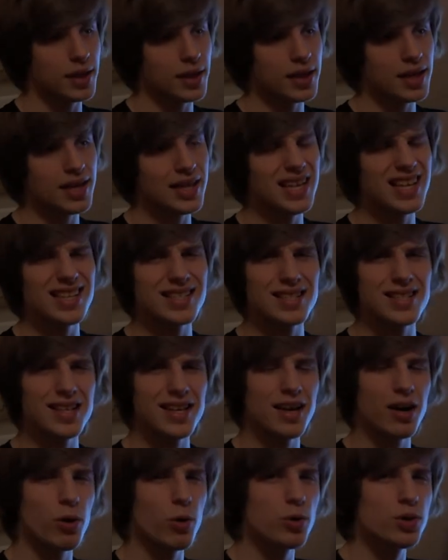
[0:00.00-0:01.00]
И
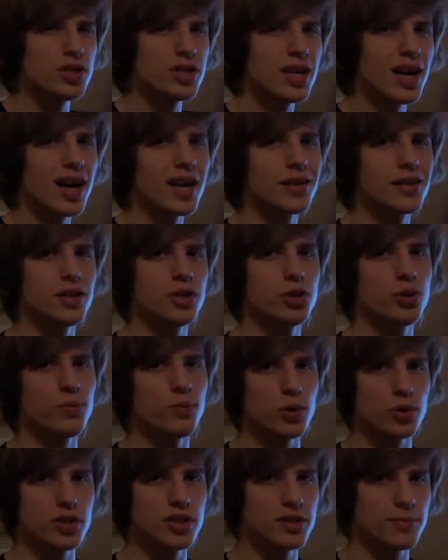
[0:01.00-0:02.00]
если хоть как-то еще
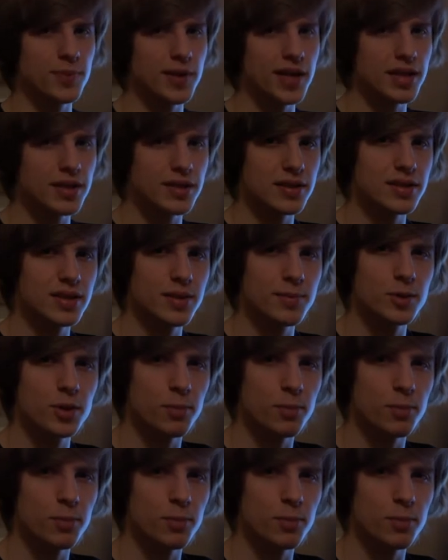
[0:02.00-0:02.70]
можно смириться с тем,